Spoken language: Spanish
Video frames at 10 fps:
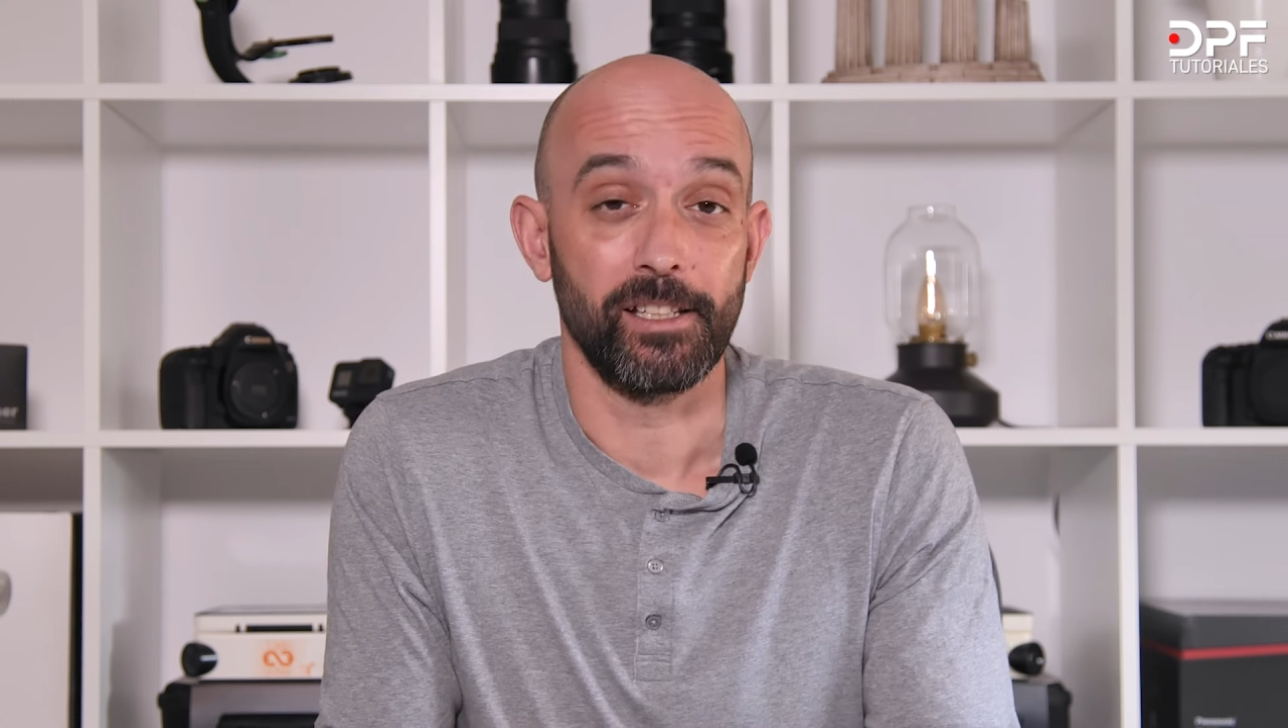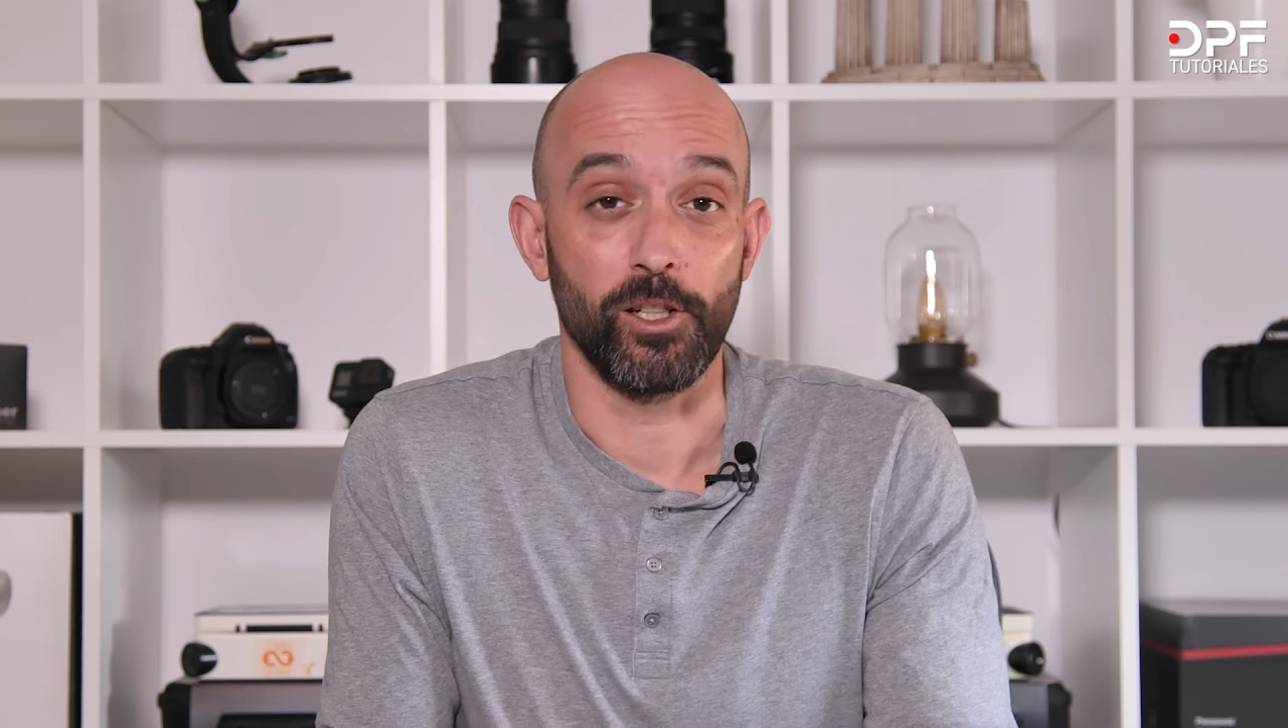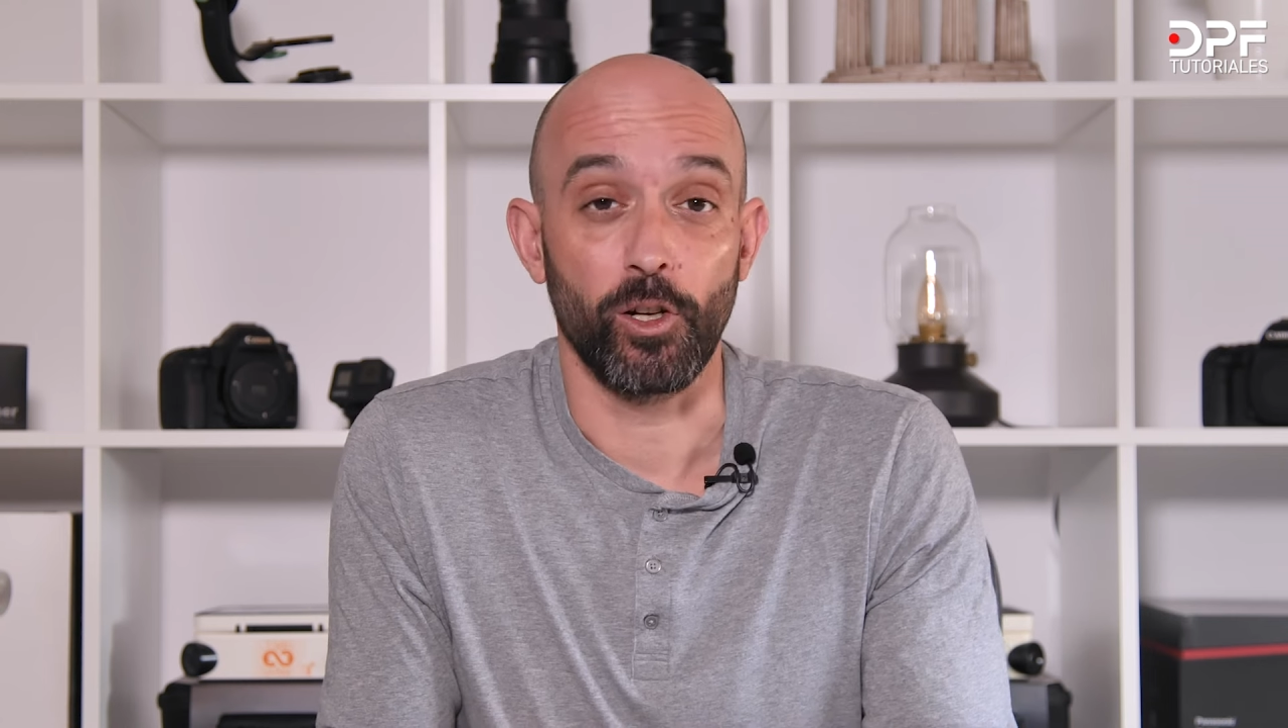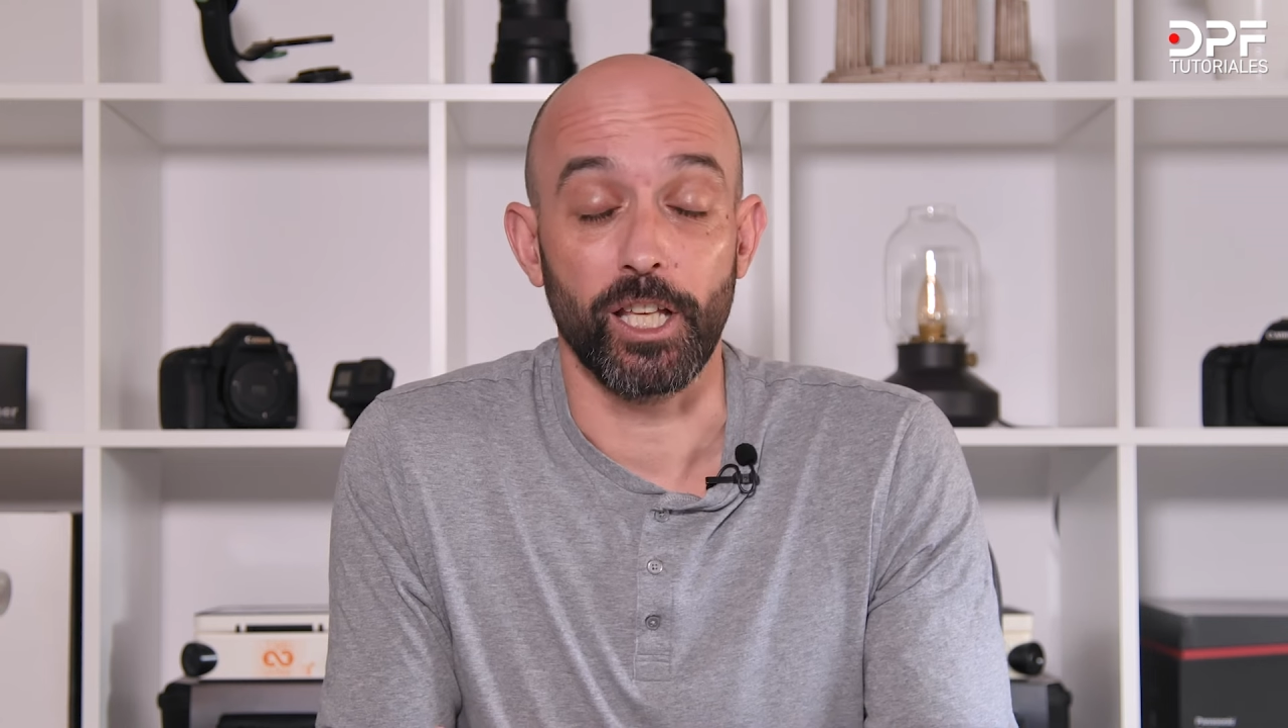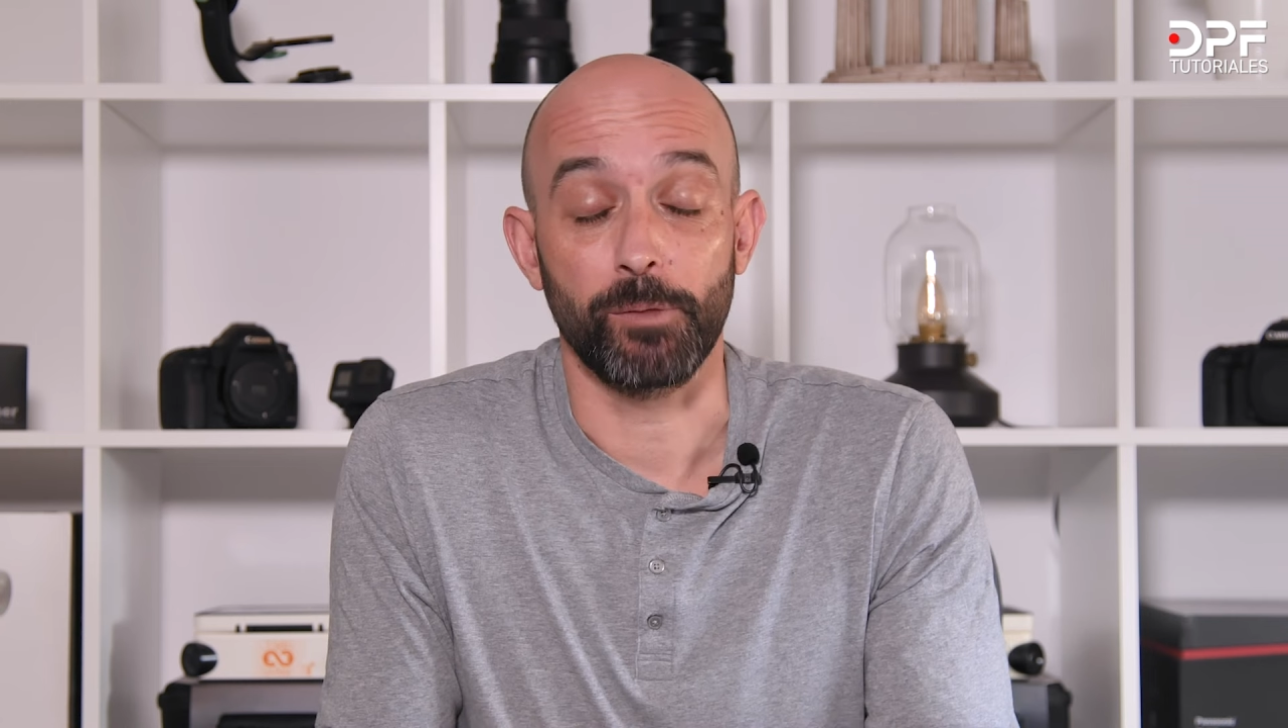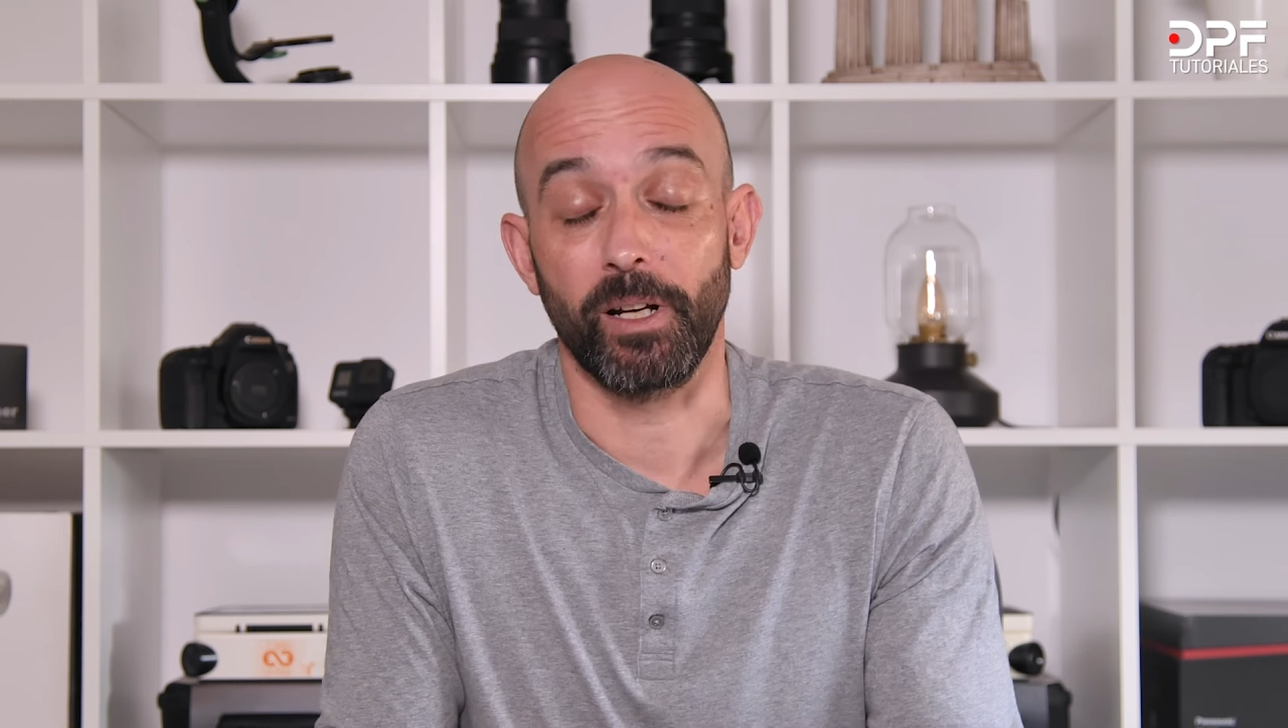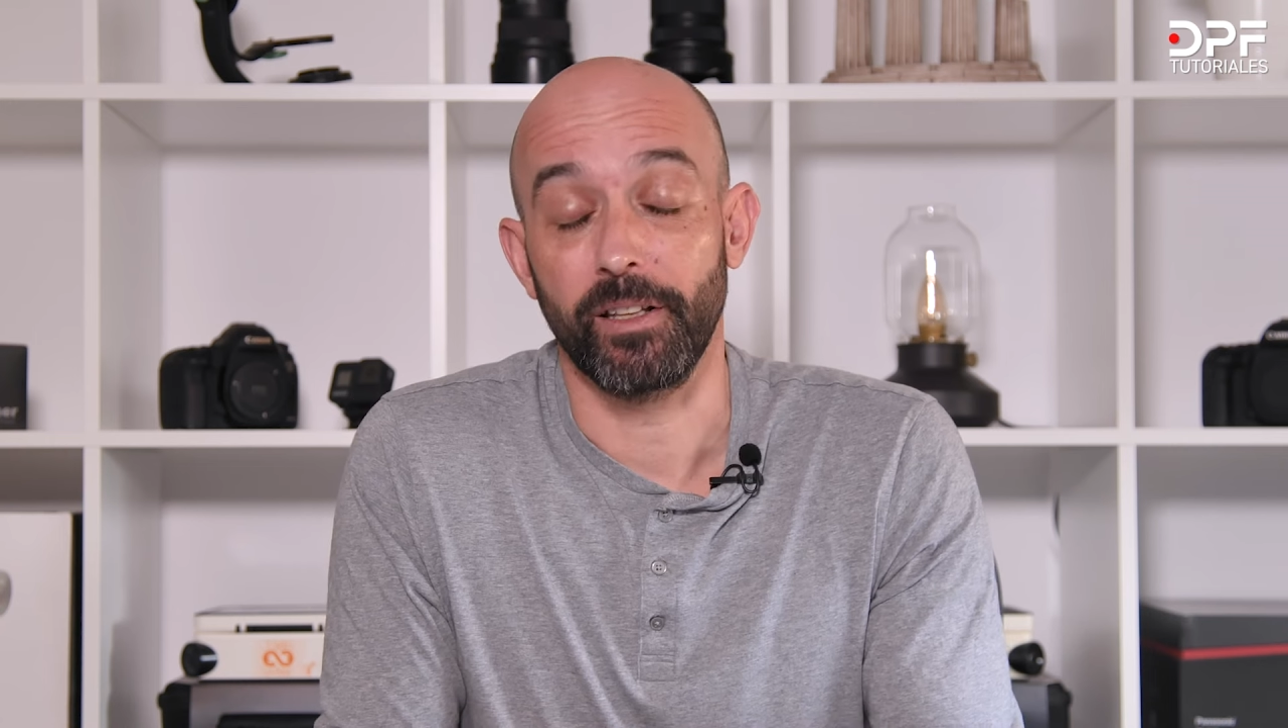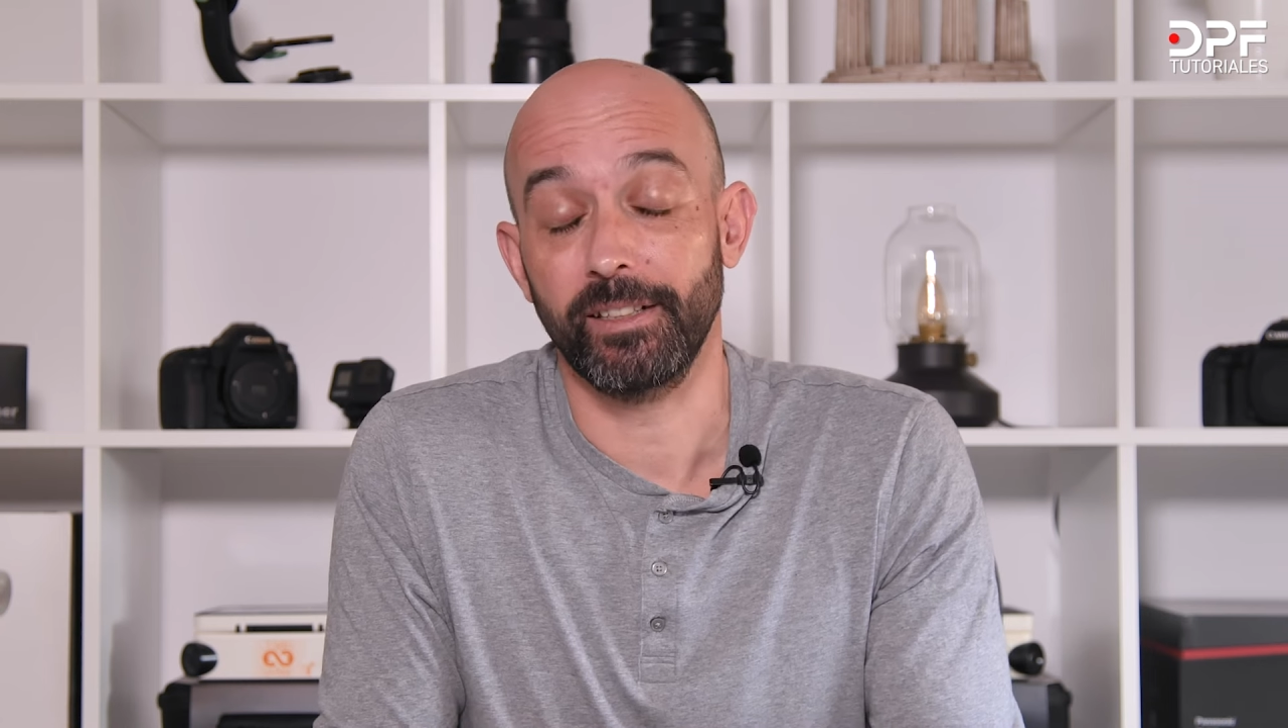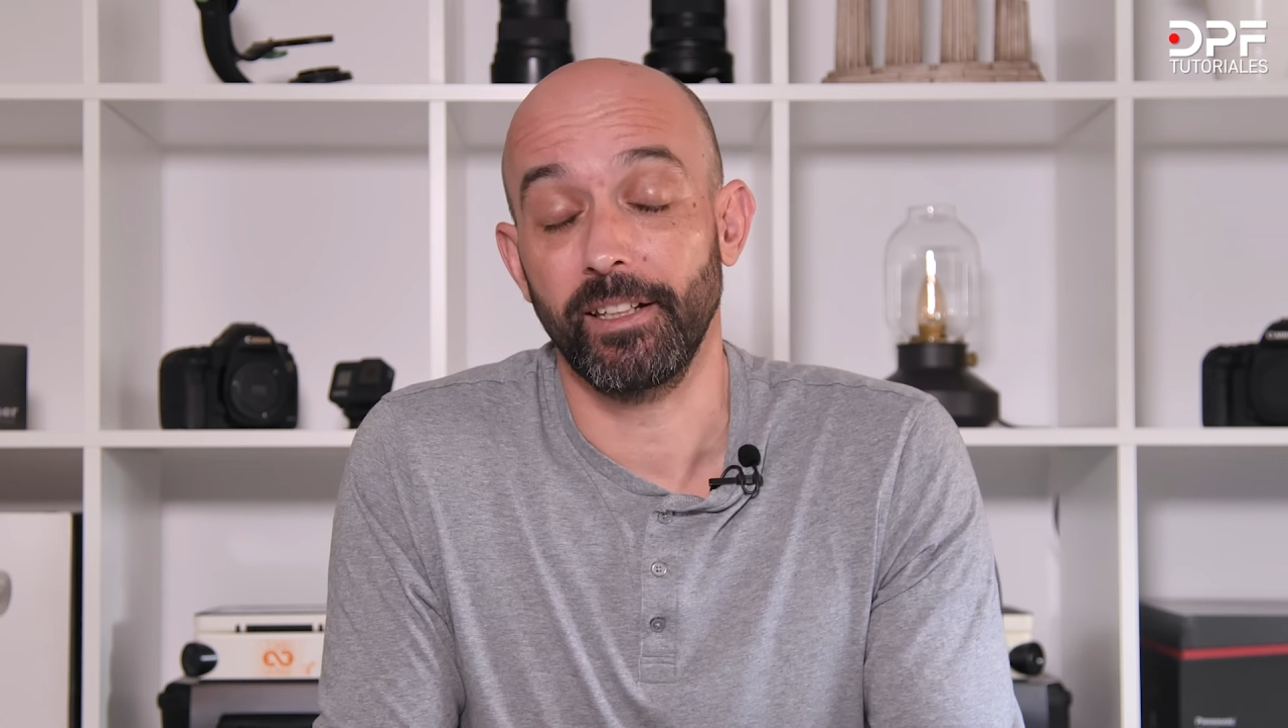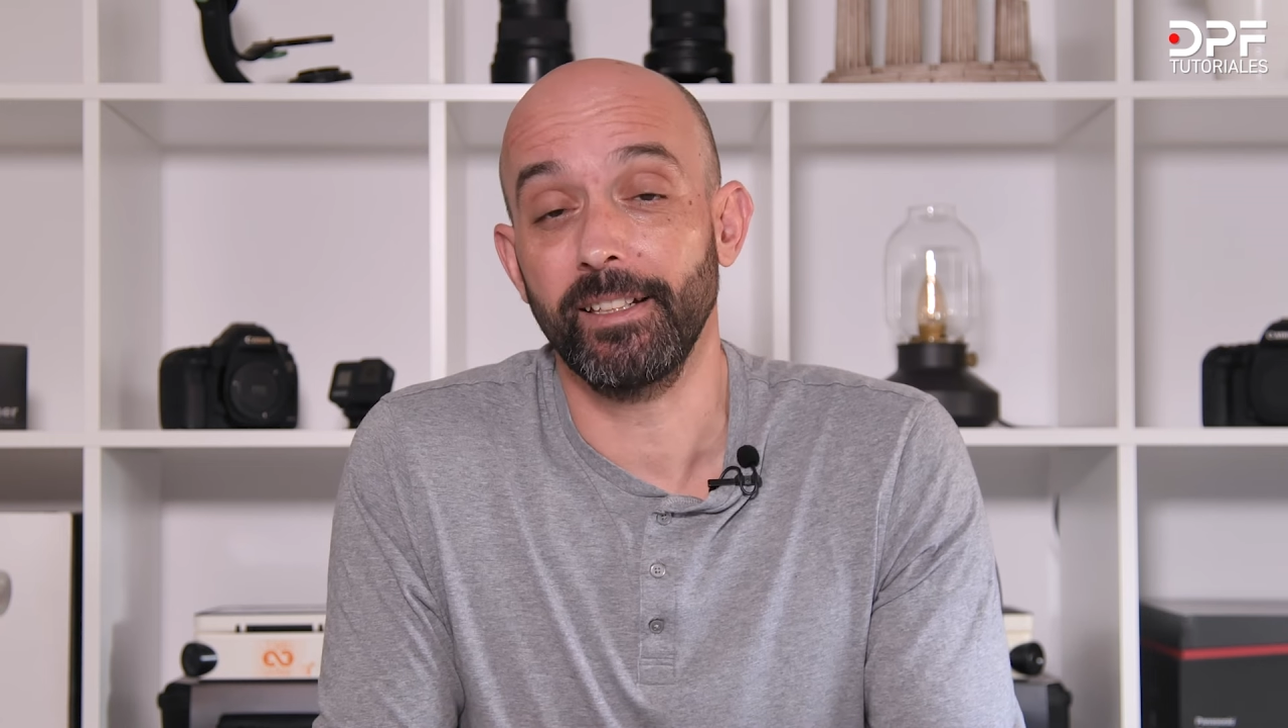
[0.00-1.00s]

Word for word: si no quieres perderte